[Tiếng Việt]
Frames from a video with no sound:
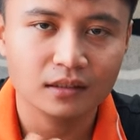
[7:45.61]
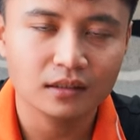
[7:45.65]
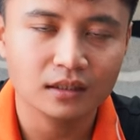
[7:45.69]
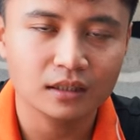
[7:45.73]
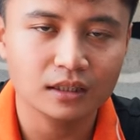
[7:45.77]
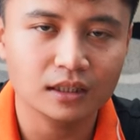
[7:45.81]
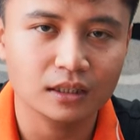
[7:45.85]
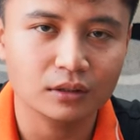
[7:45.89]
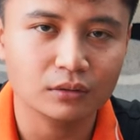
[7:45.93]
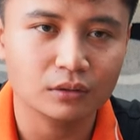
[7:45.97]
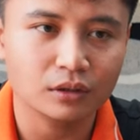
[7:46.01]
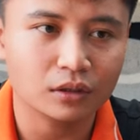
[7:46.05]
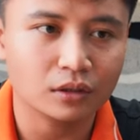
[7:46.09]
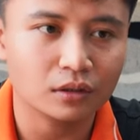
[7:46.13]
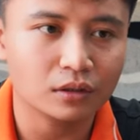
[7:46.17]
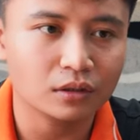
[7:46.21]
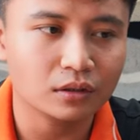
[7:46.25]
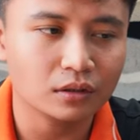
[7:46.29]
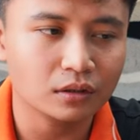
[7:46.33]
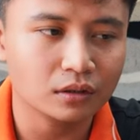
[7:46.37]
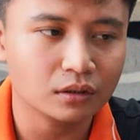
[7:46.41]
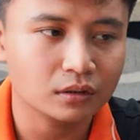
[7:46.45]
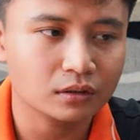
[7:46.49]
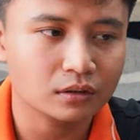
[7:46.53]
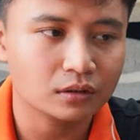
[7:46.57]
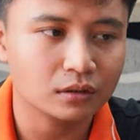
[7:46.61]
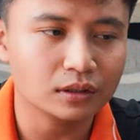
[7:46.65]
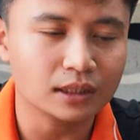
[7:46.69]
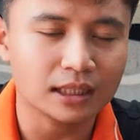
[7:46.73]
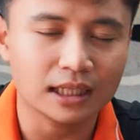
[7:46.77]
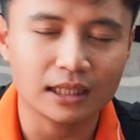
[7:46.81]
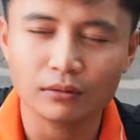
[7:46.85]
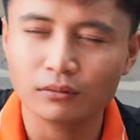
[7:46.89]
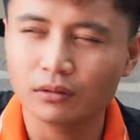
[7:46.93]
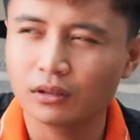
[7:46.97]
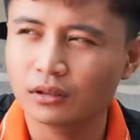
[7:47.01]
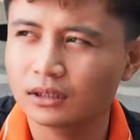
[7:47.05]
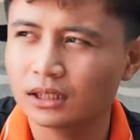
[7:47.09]
Cái điều đó nó
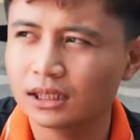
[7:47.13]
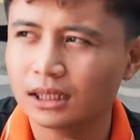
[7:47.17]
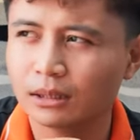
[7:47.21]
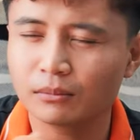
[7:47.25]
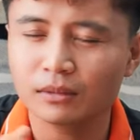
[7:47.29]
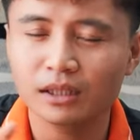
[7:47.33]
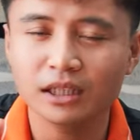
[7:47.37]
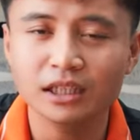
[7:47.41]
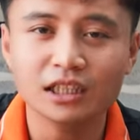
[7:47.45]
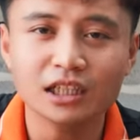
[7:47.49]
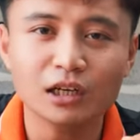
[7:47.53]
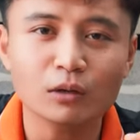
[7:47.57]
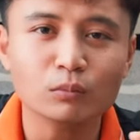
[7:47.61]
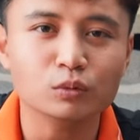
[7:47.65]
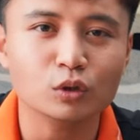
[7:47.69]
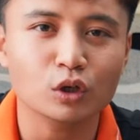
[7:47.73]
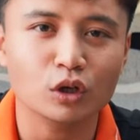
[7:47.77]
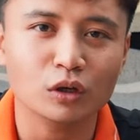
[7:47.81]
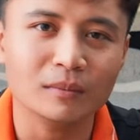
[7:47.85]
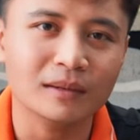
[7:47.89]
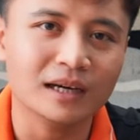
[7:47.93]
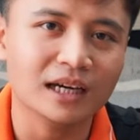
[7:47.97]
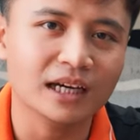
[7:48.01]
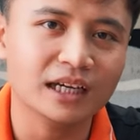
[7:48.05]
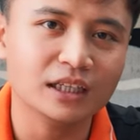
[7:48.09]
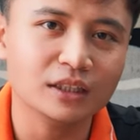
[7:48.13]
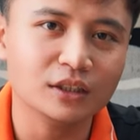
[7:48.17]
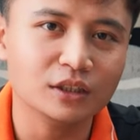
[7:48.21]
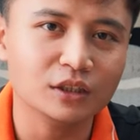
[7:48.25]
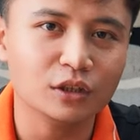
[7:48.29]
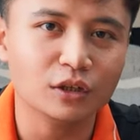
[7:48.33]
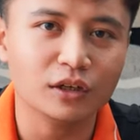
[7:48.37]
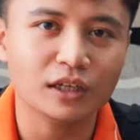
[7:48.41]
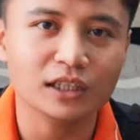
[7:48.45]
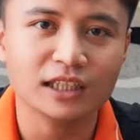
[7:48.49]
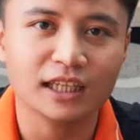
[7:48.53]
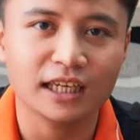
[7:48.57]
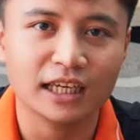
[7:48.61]
tạo nên cái tâm lý không thoải mái
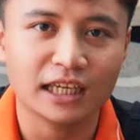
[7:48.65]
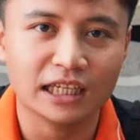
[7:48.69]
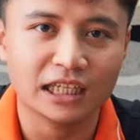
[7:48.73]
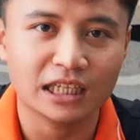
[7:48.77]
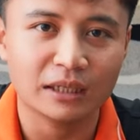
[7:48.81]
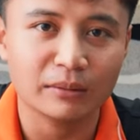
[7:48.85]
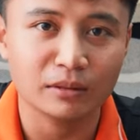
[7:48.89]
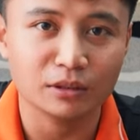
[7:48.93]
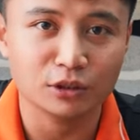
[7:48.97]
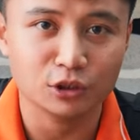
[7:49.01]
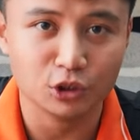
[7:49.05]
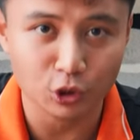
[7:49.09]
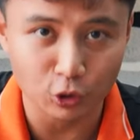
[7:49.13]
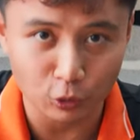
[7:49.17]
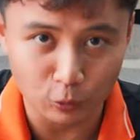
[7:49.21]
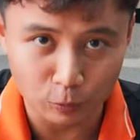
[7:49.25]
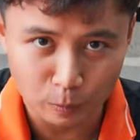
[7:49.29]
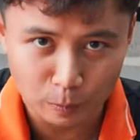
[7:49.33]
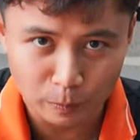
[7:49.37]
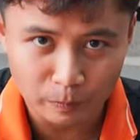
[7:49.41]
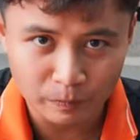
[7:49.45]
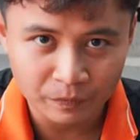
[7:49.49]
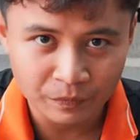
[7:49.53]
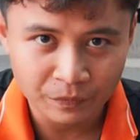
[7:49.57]
cho khách hàng khi mà sử dụng.